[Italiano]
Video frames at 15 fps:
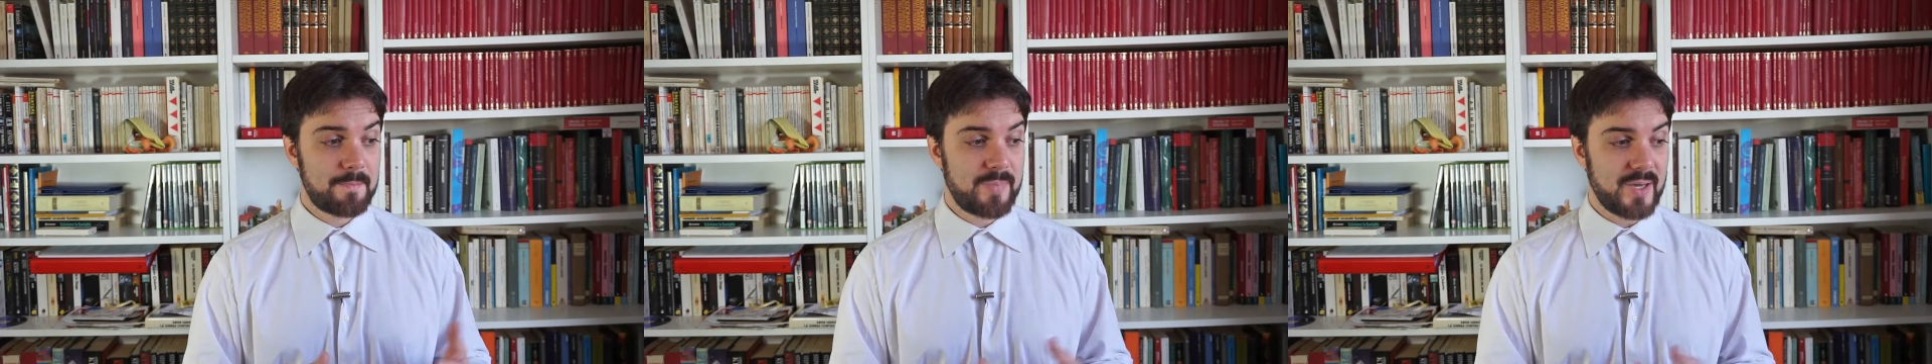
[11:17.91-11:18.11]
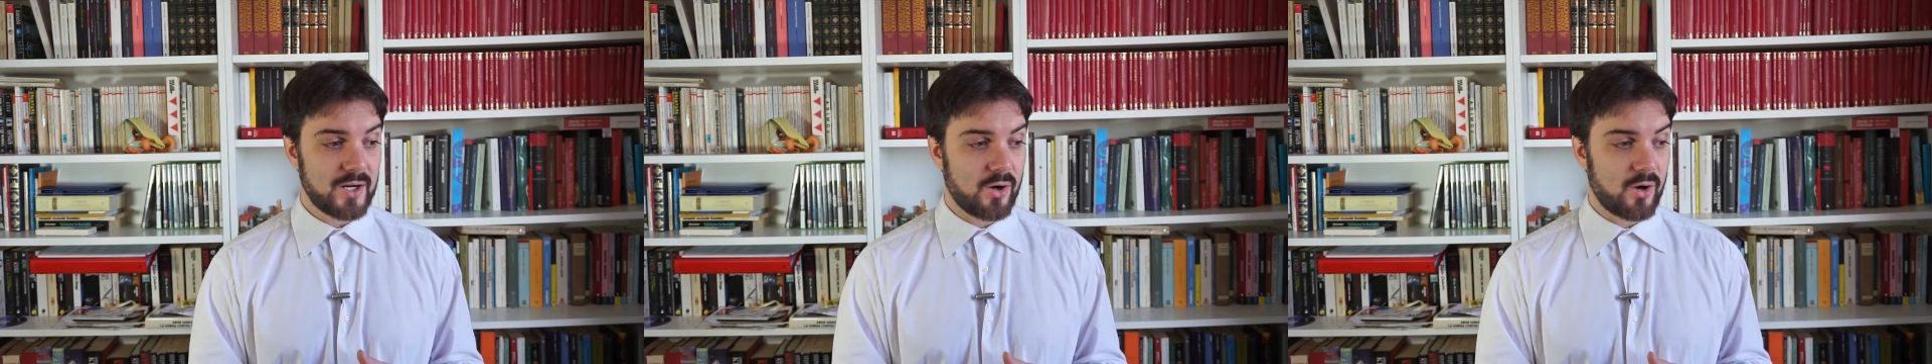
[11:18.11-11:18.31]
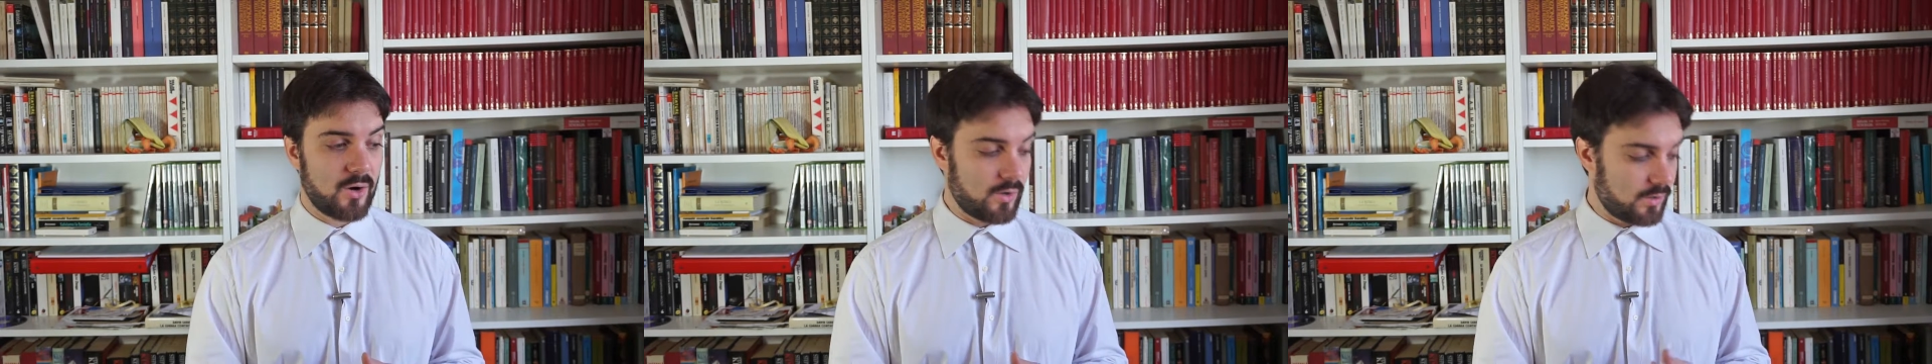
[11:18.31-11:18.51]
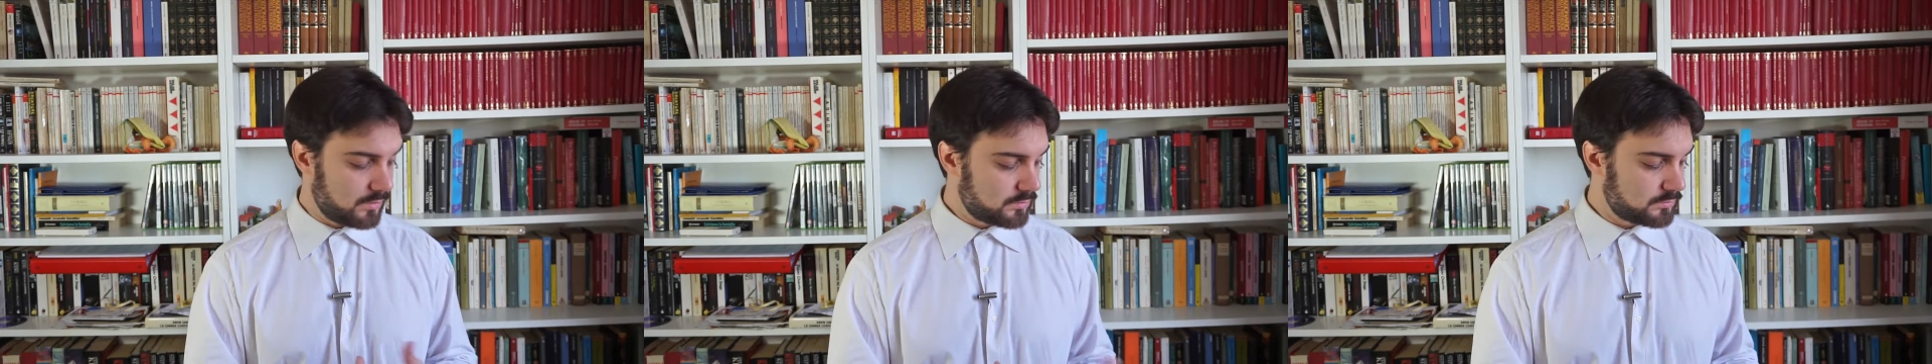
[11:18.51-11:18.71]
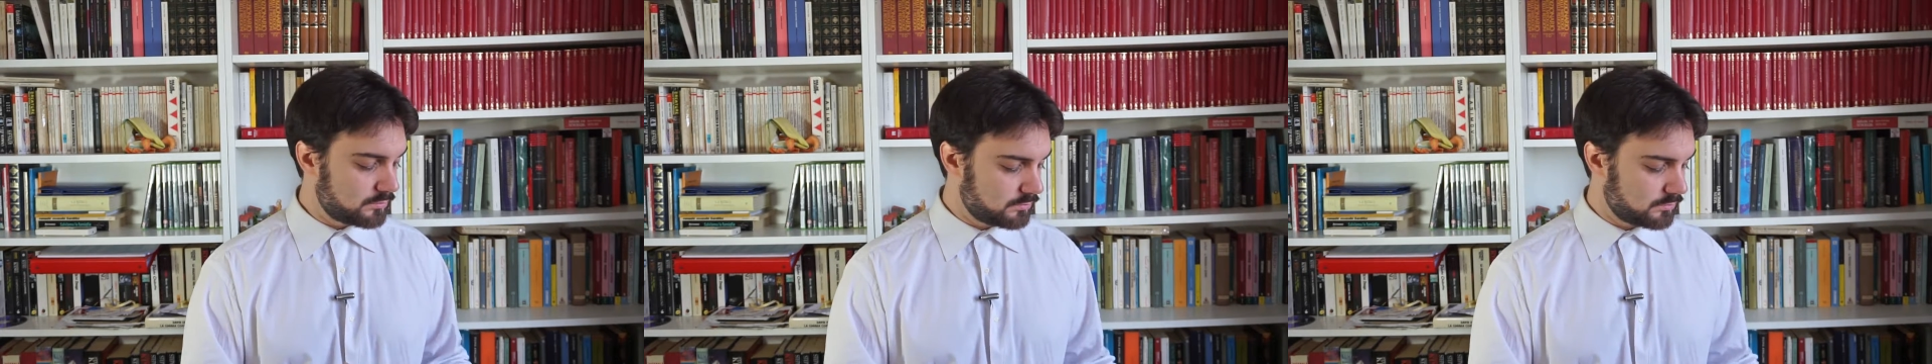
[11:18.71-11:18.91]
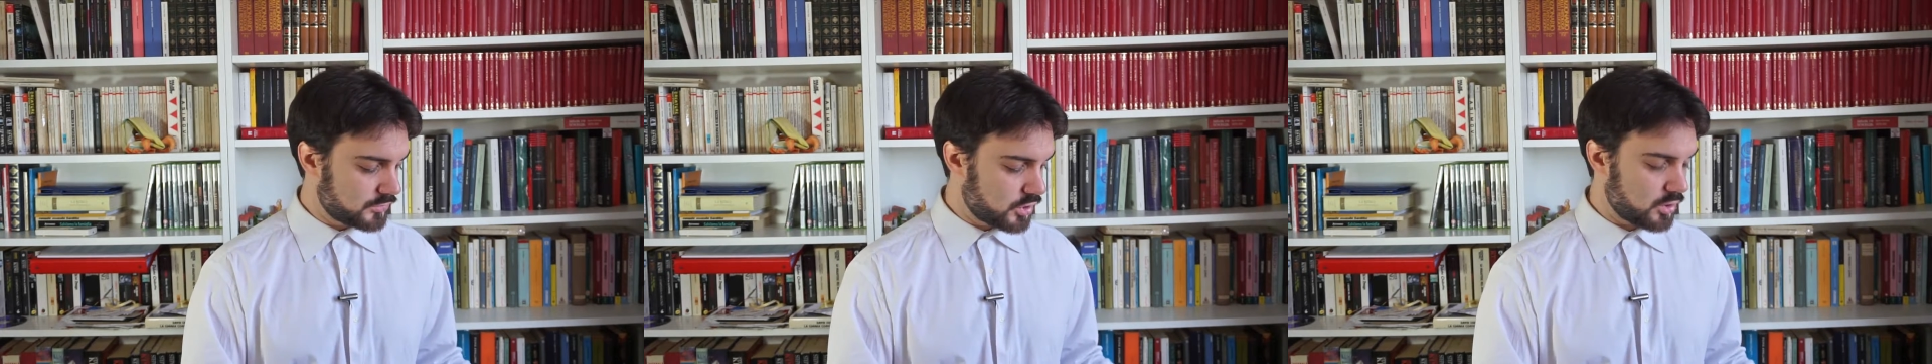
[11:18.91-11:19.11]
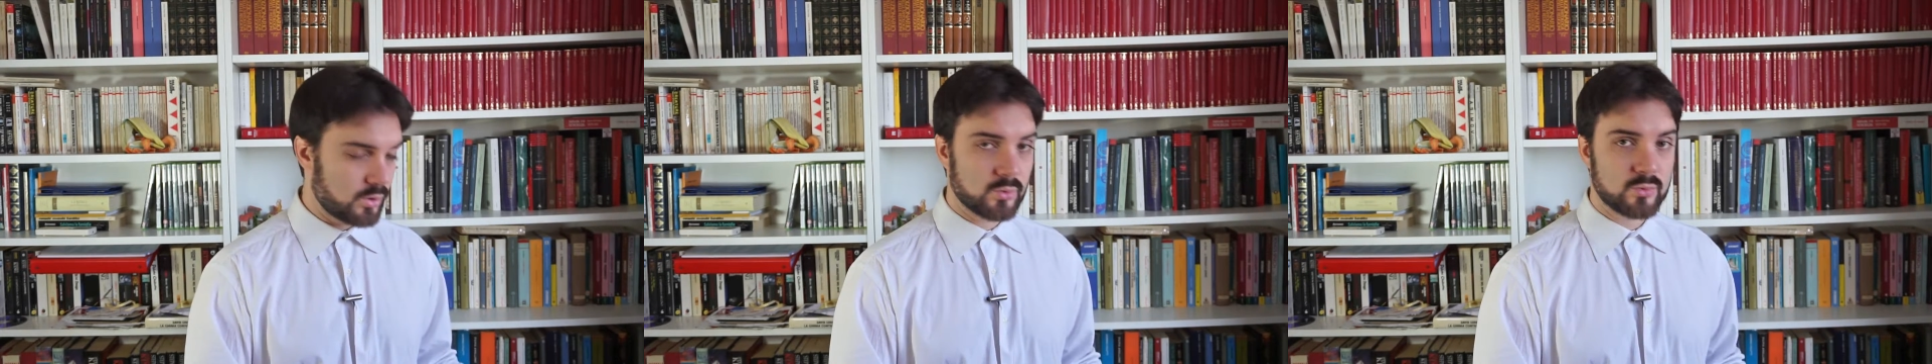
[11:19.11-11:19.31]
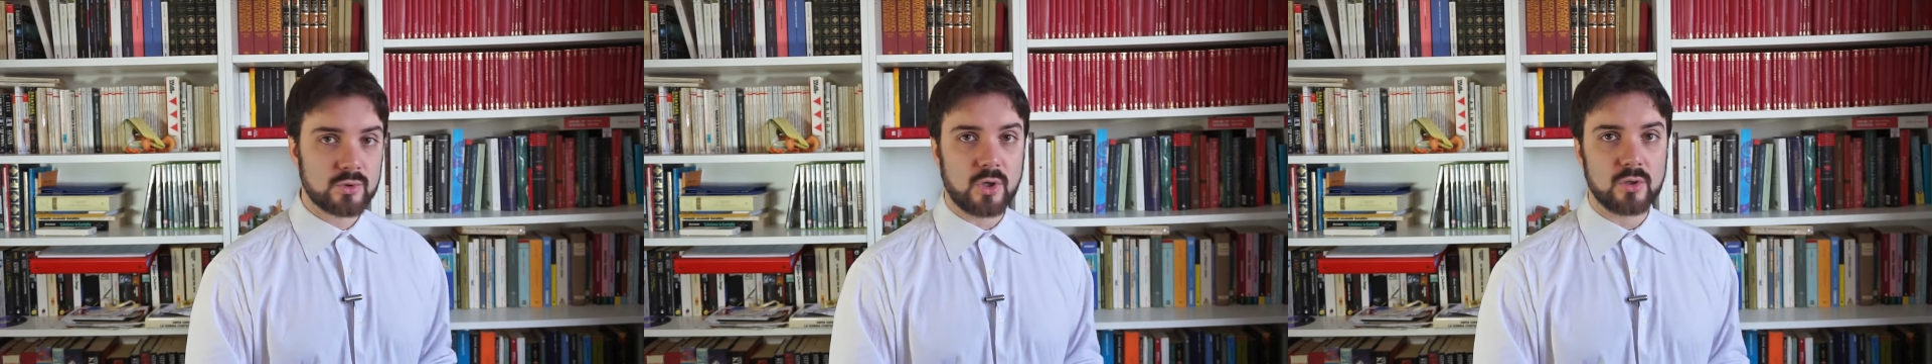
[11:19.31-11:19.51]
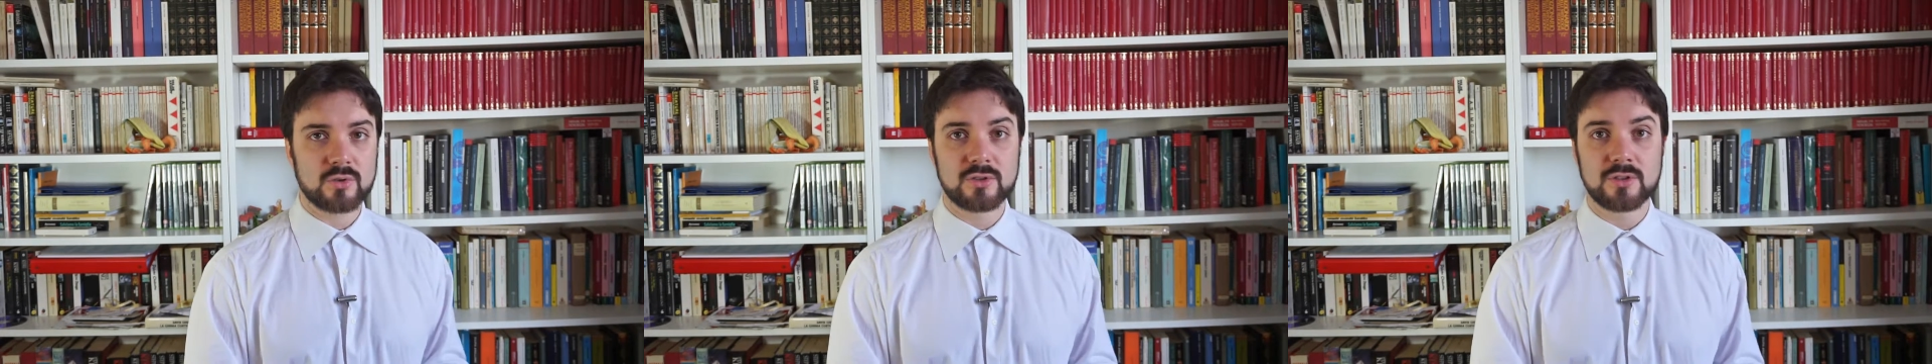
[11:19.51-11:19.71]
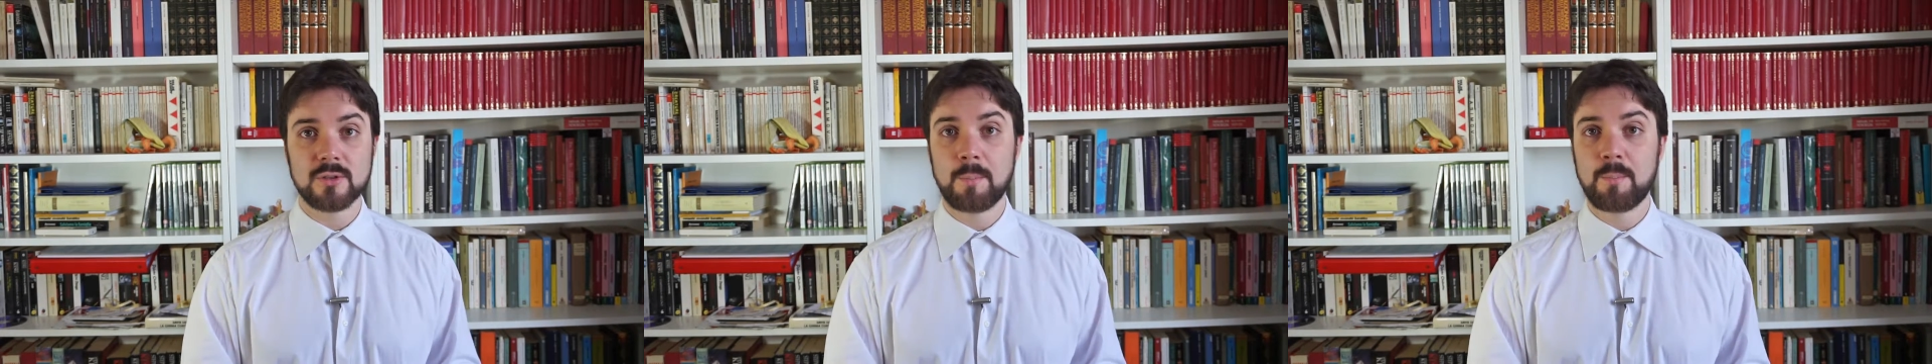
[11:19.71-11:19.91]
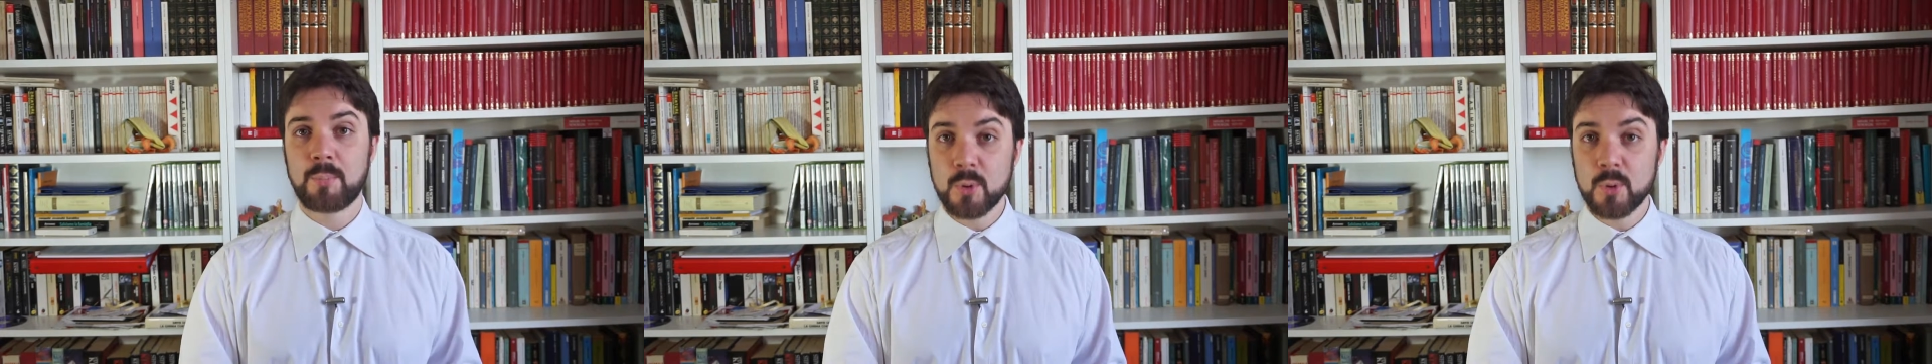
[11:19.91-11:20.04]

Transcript: però sono un tot